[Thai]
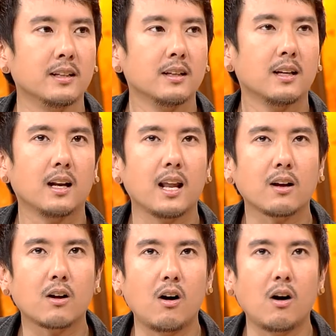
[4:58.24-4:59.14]
ถูกไหมแล้ว
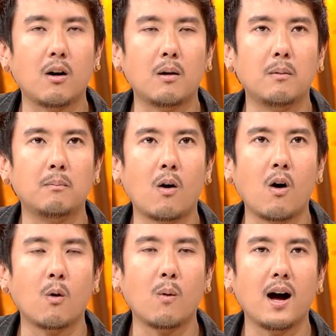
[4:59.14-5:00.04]
ก็มอ
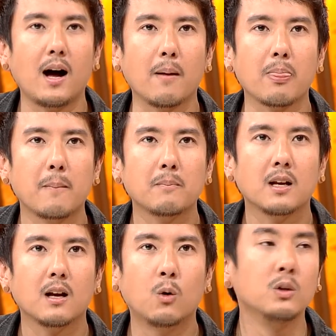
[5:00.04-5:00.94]
งว่า
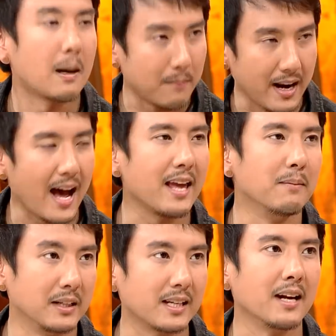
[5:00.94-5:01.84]
คุณทำมันได้
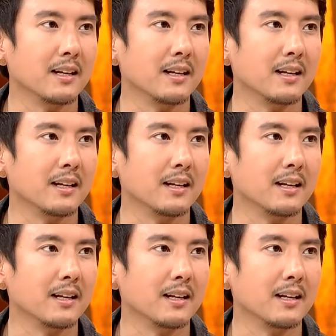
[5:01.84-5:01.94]
เหมือนกัน